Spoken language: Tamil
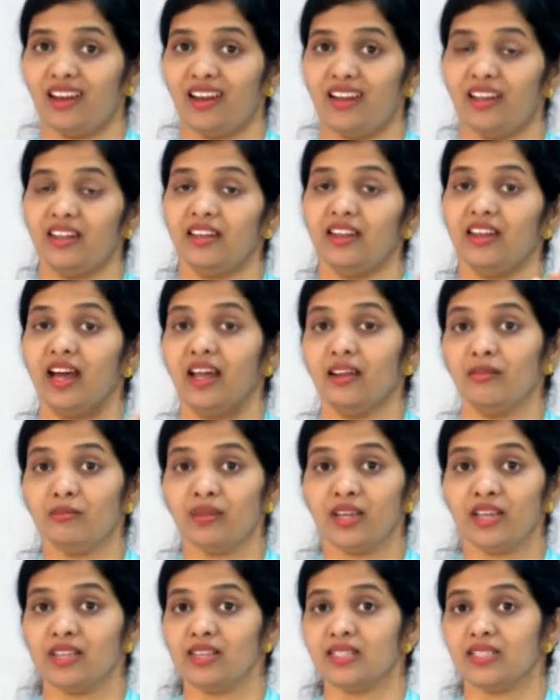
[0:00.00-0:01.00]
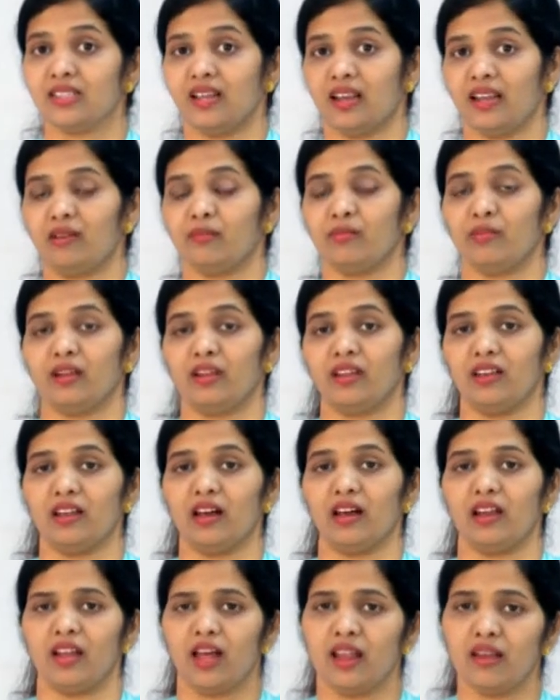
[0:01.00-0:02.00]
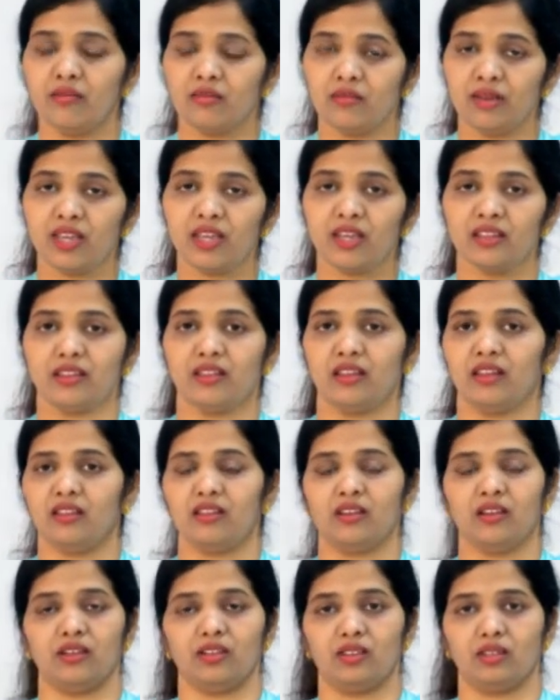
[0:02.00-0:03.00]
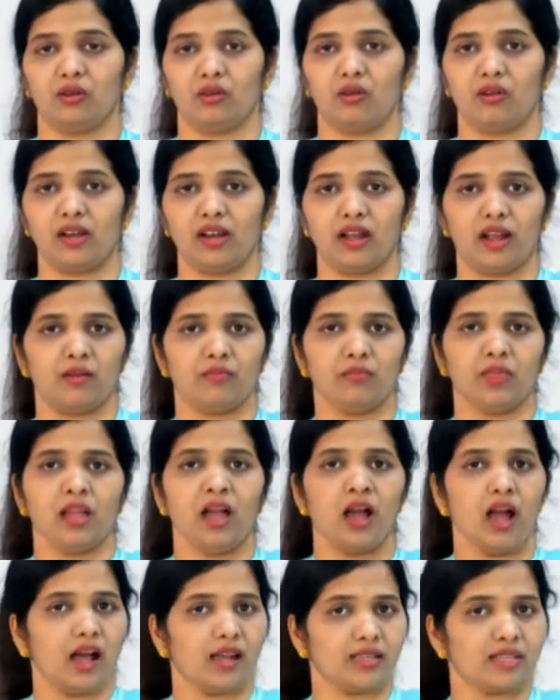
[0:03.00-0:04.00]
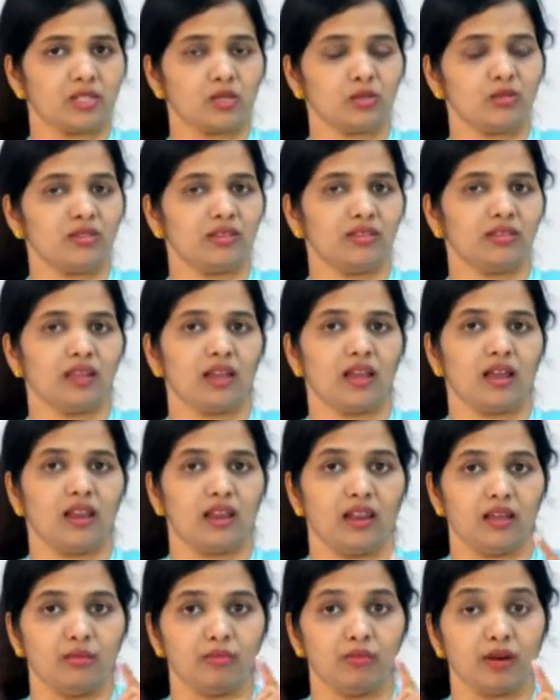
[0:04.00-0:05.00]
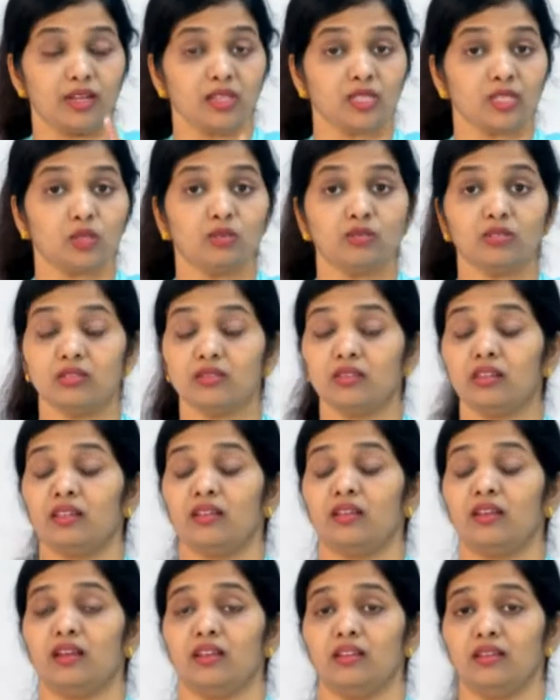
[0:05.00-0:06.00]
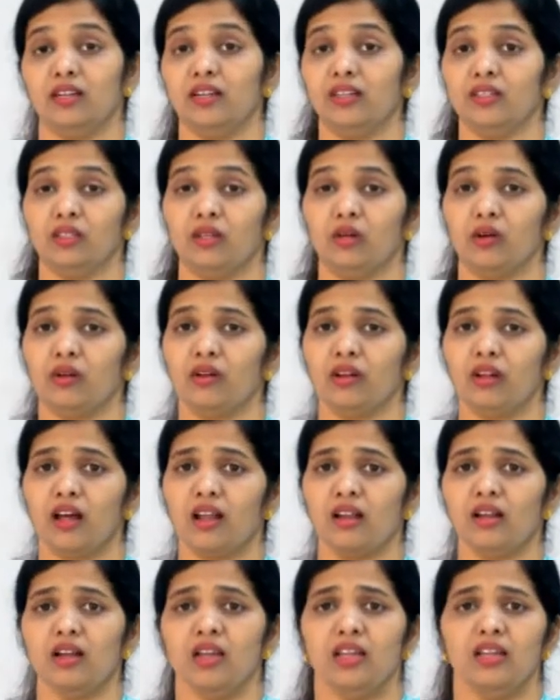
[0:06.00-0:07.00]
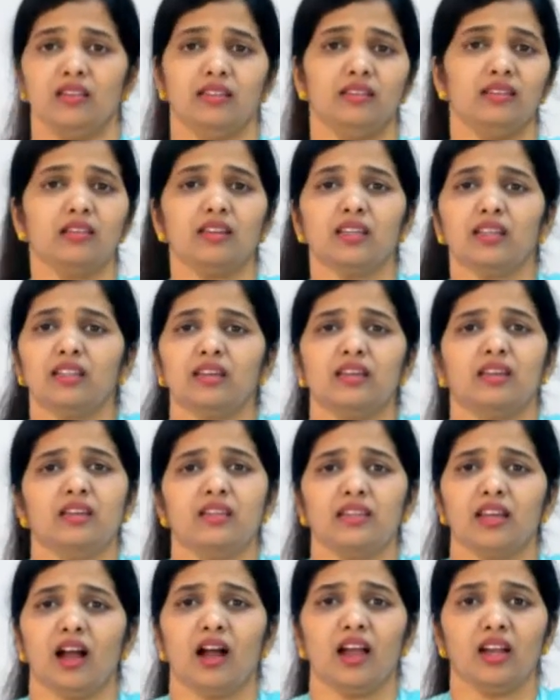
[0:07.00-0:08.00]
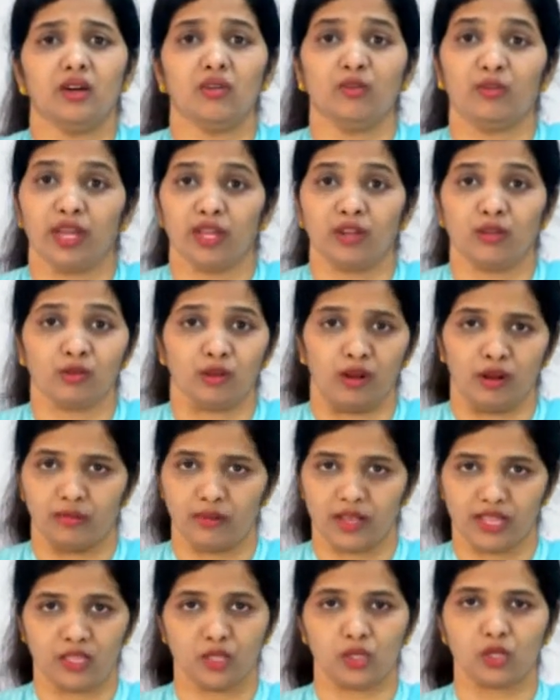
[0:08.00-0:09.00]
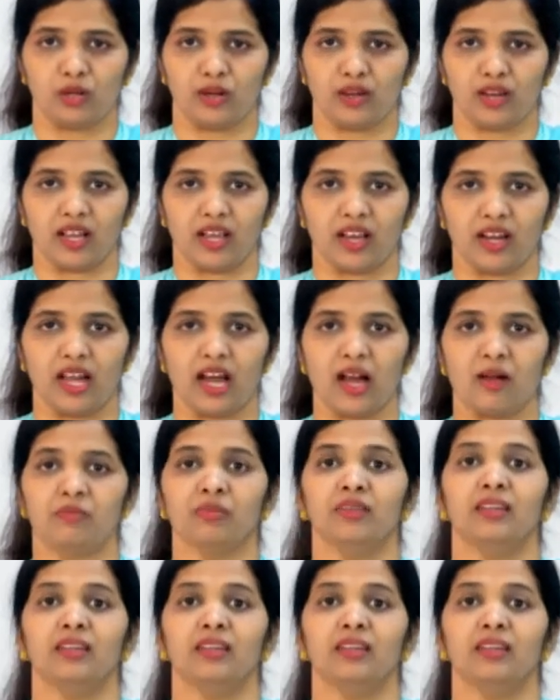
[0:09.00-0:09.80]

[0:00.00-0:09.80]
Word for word: அல்ல நன்மையை செலக்ட் பண்ணினான் நன்மையை தெரிந்தெடுத்து கொண்டான் அசுத்தத்தை அல்ல பரிசுத்தத்தை தெரிந்தெடுத்து கொண்டான் இதுக்கு எதுக்கு ஞானம் வேணும் அப்படின்னு சொல்கிறீங்களா